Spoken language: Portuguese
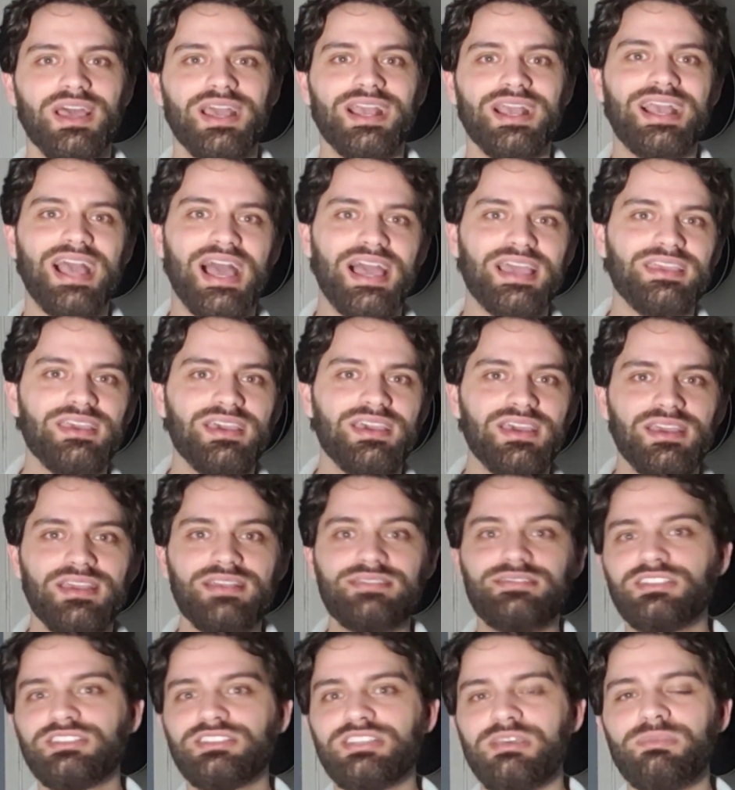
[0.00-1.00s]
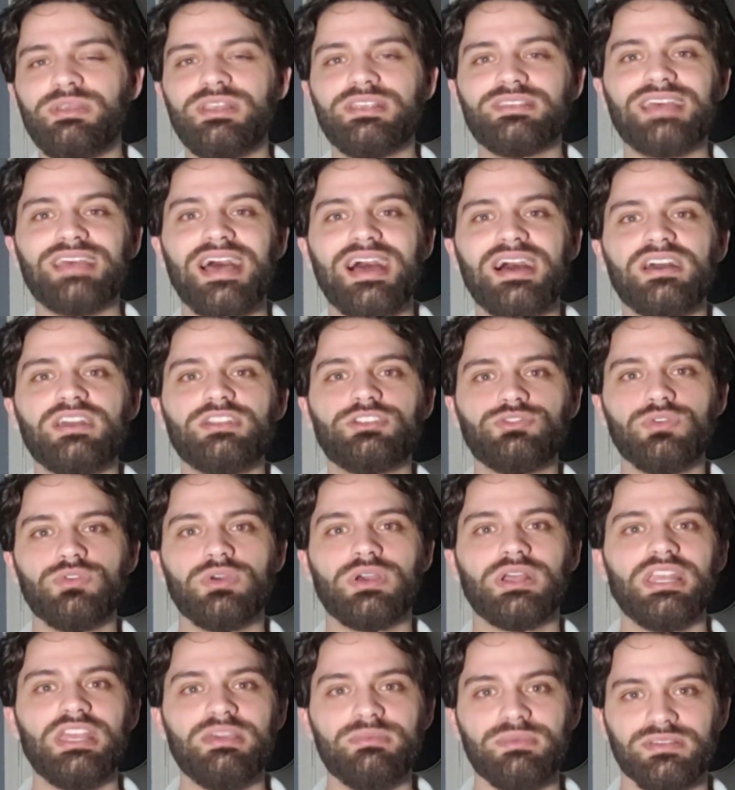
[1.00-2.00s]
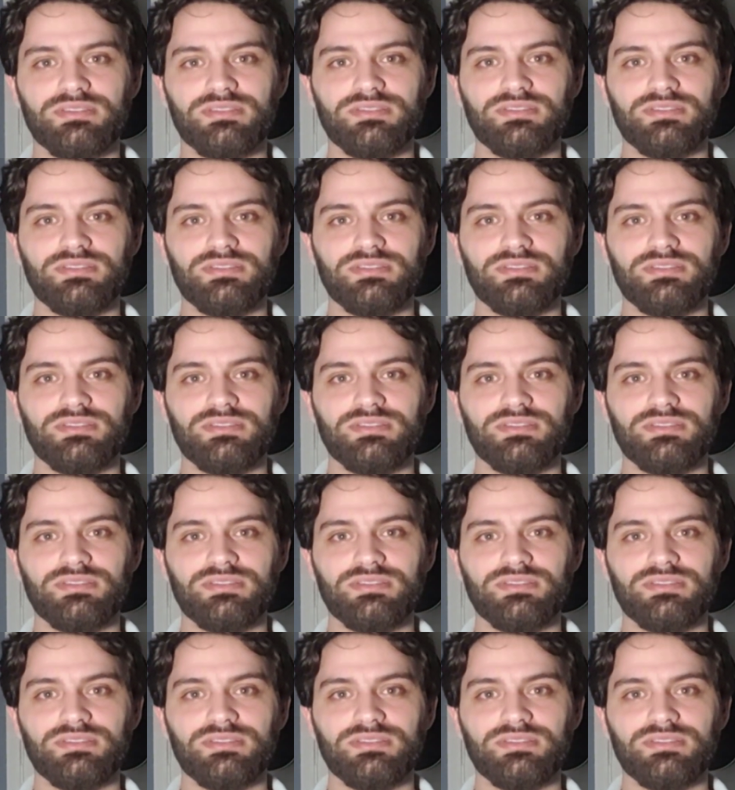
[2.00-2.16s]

cair e se estabilizar antes do clímax.